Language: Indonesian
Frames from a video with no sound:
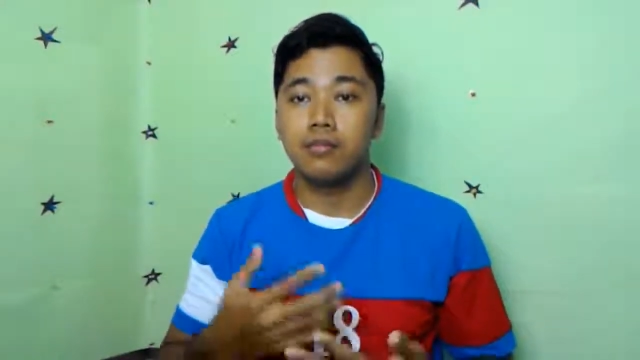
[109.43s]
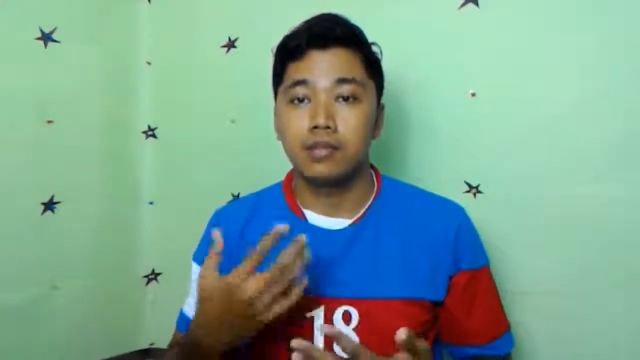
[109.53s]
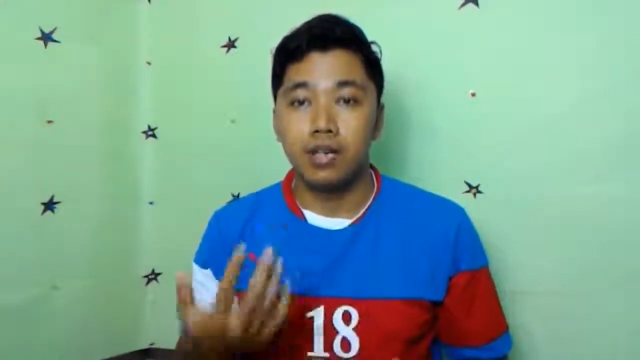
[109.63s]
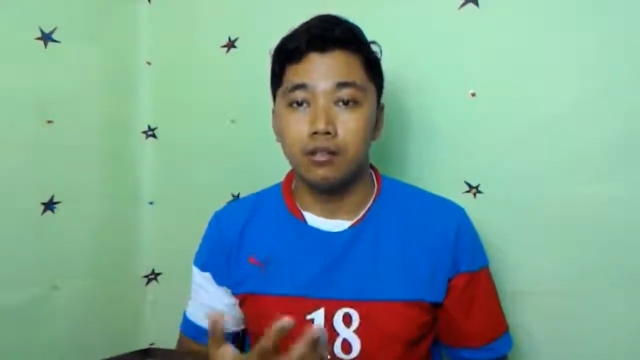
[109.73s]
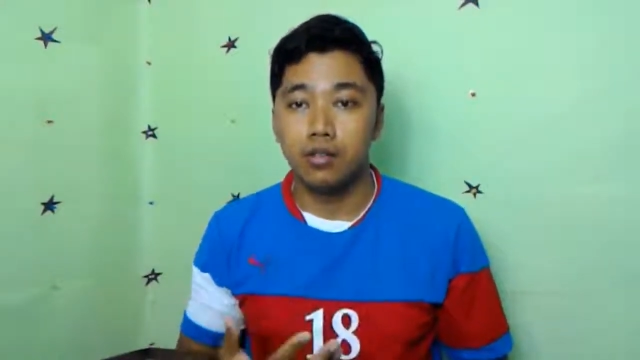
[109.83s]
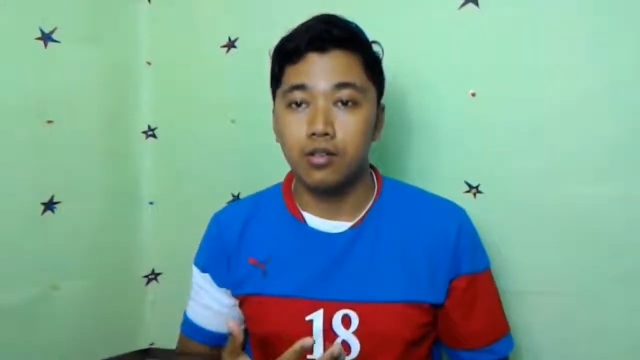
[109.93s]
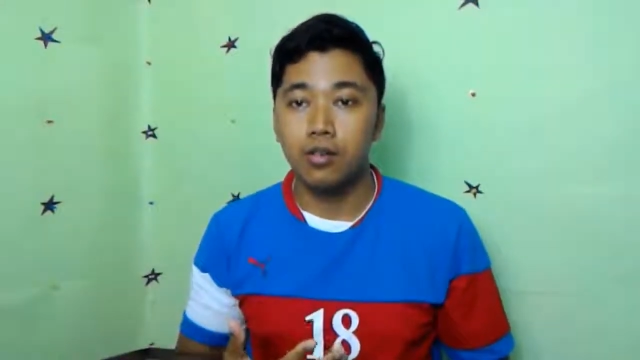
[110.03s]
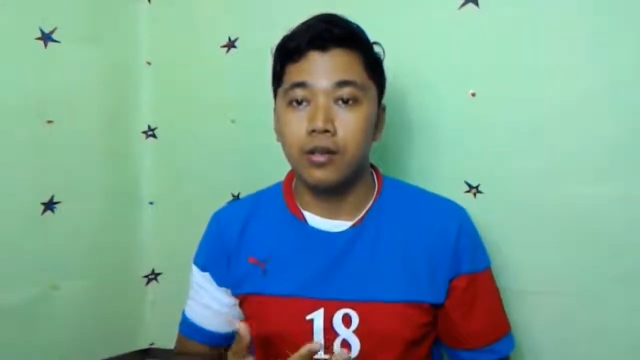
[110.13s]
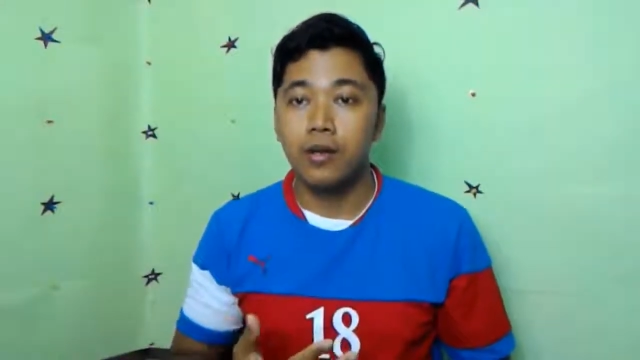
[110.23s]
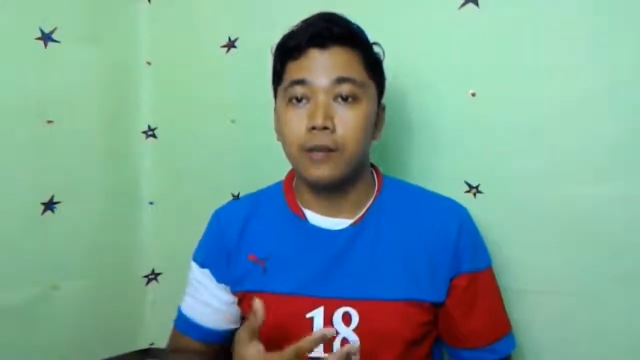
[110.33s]

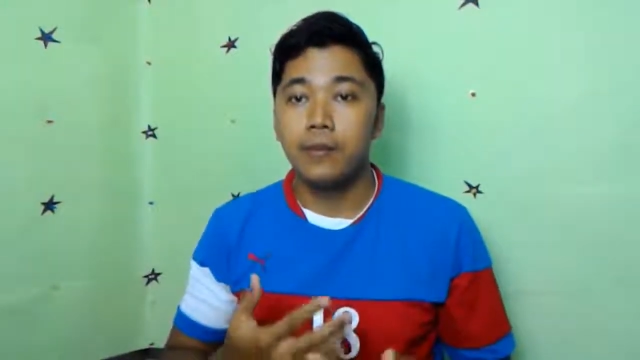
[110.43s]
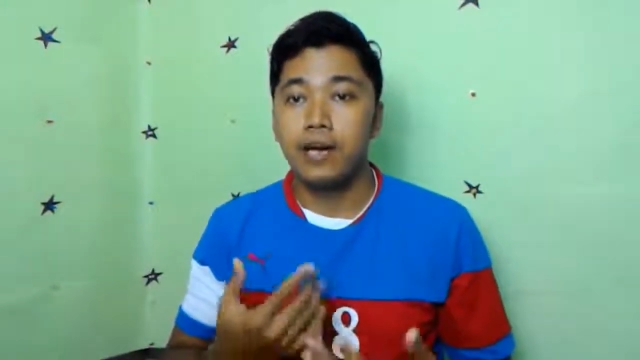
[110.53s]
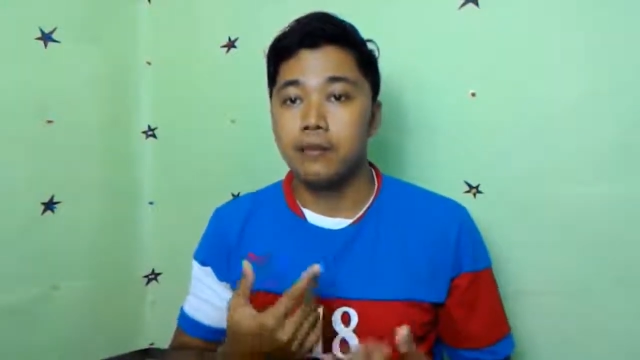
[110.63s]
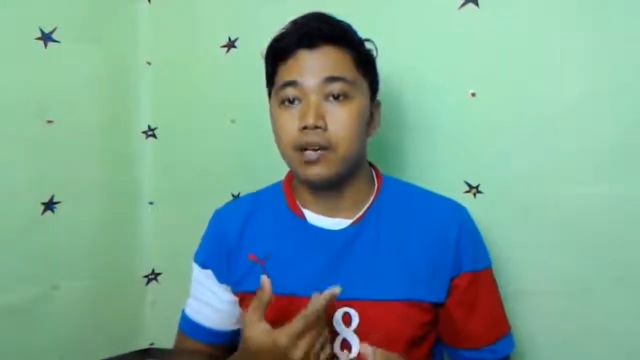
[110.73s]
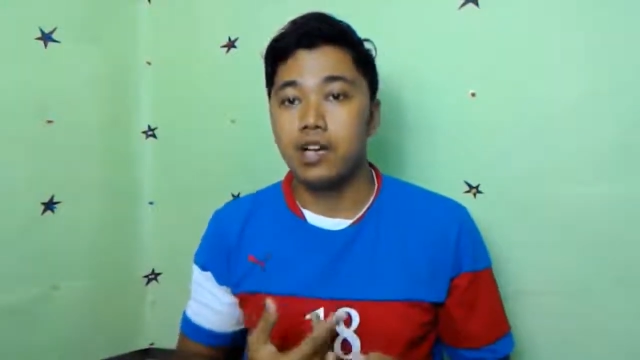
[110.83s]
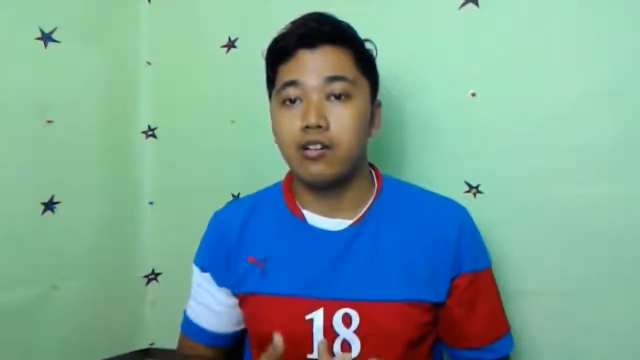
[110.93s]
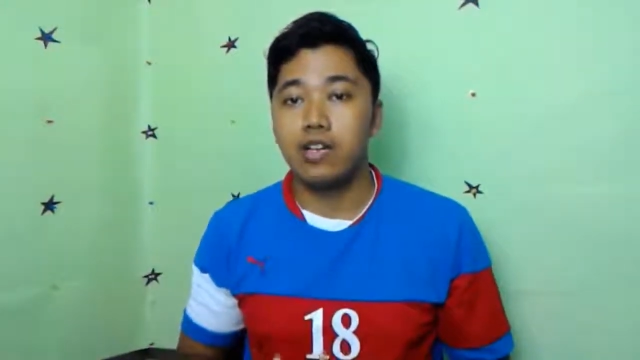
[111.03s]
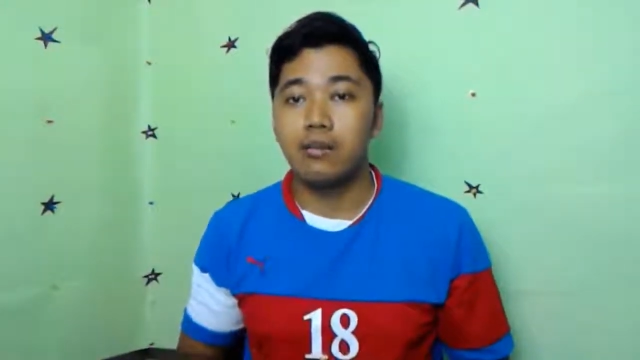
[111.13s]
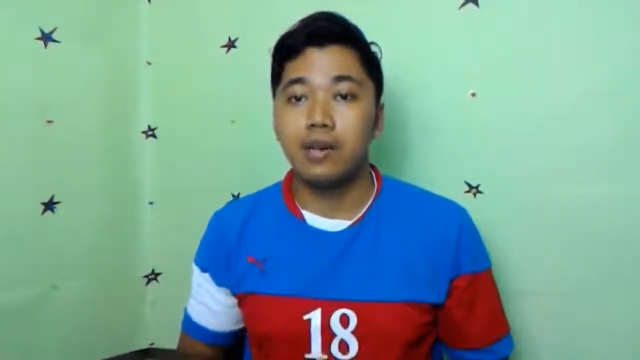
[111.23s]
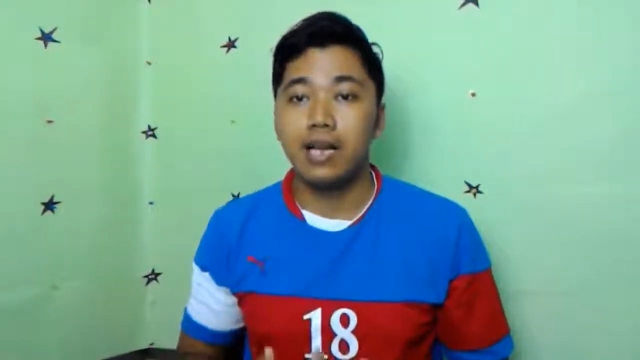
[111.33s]
dahulu baik melalui
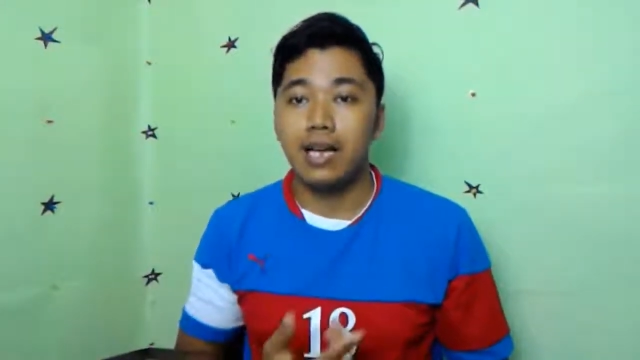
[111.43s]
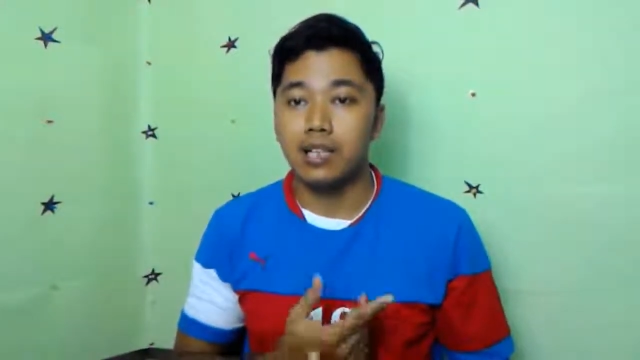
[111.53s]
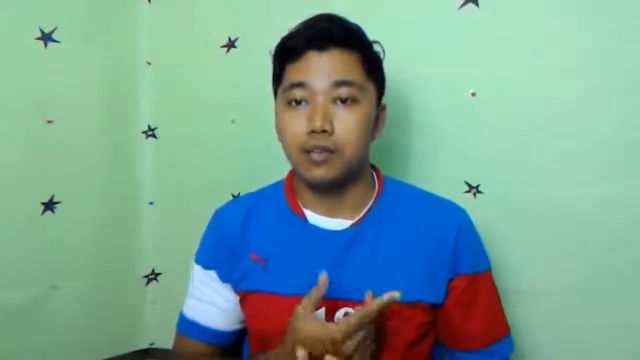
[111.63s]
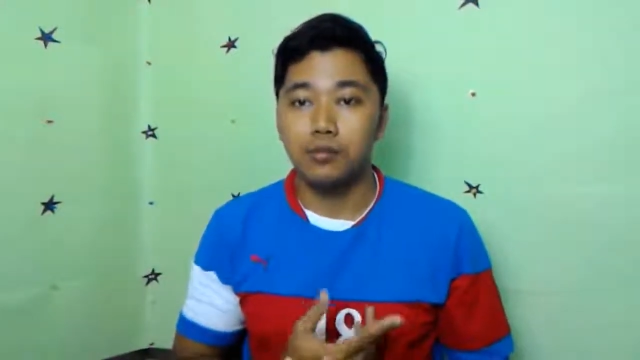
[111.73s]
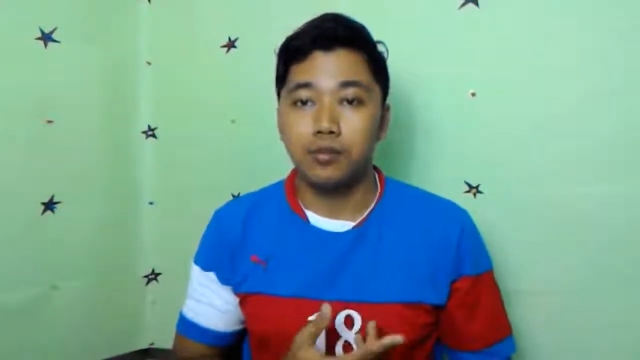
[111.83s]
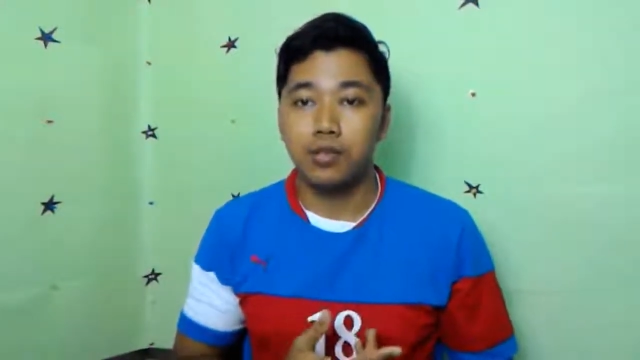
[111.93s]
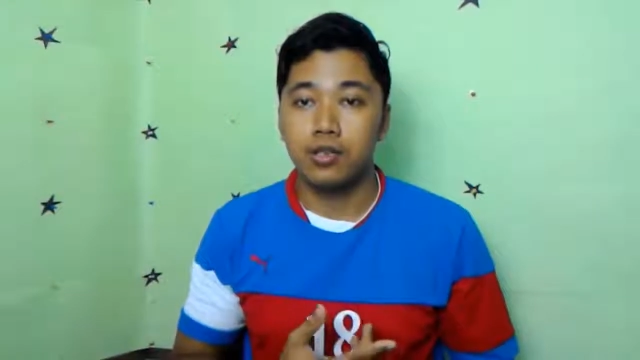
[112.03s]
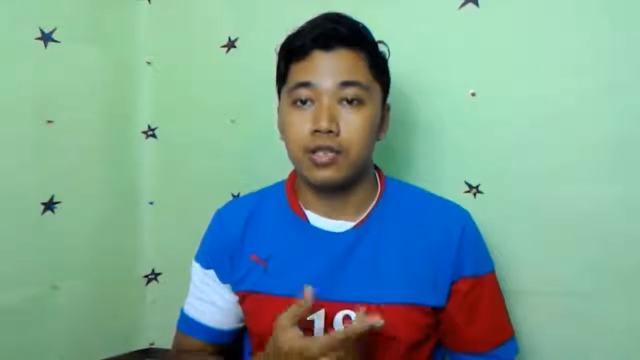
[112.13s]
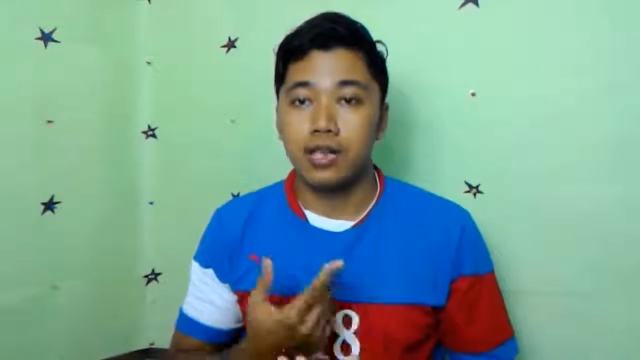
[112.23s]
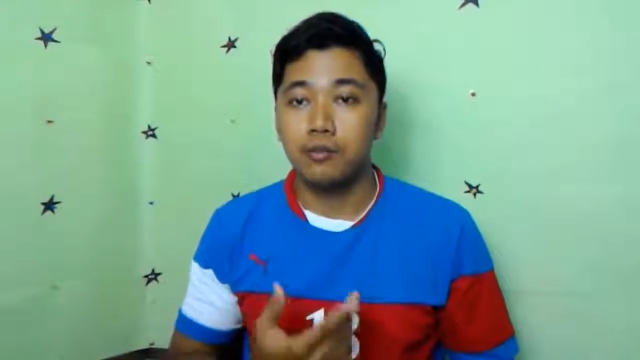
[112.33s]
email
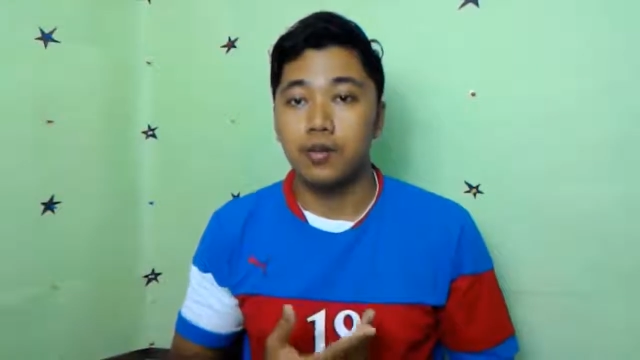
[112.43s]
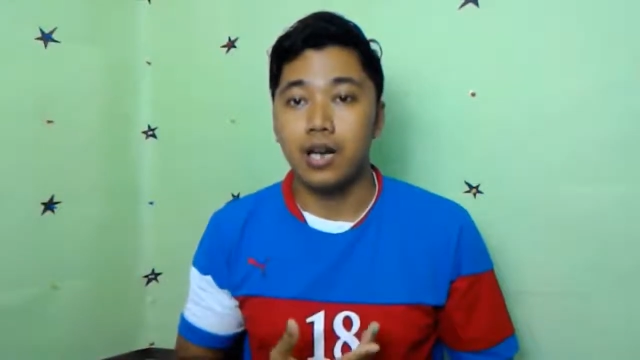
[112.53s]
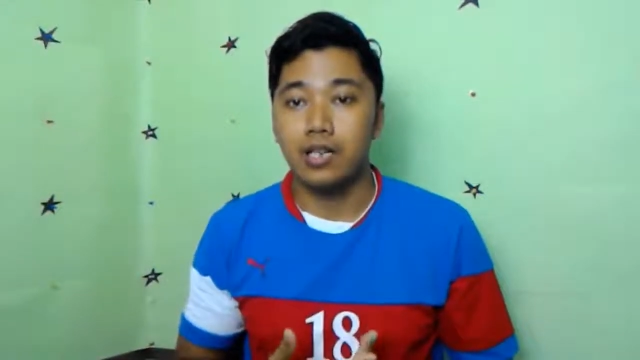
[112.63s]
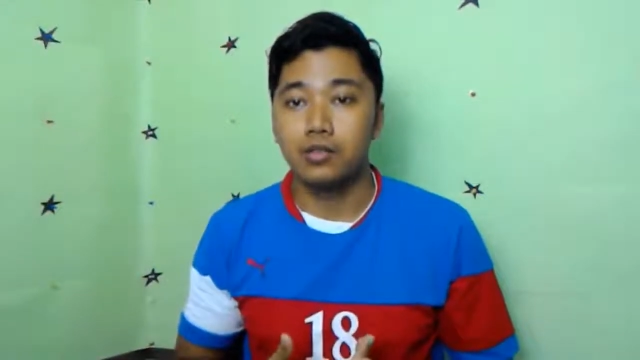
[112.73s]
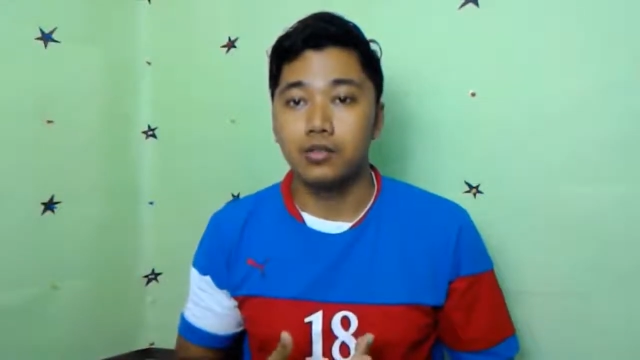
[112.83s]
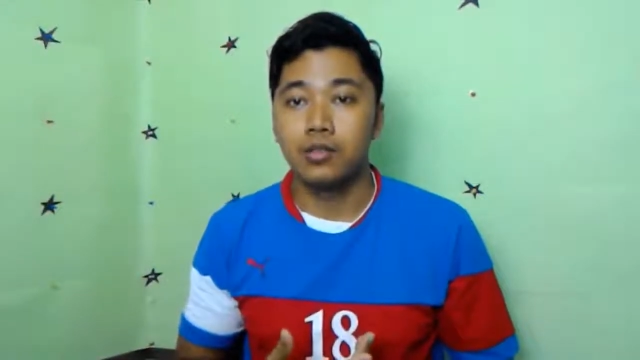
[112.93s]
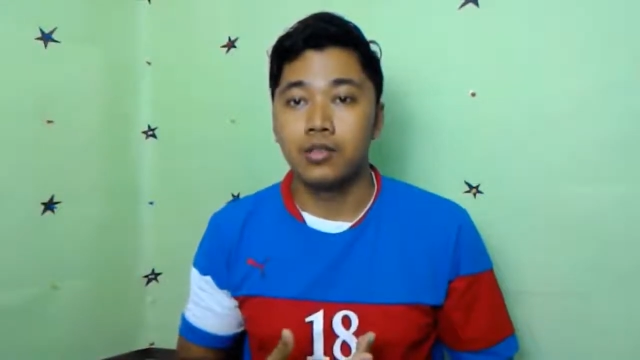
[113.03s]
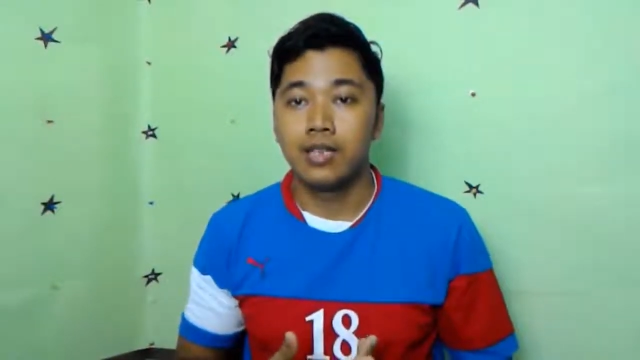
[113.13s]
ataupun telepon langsung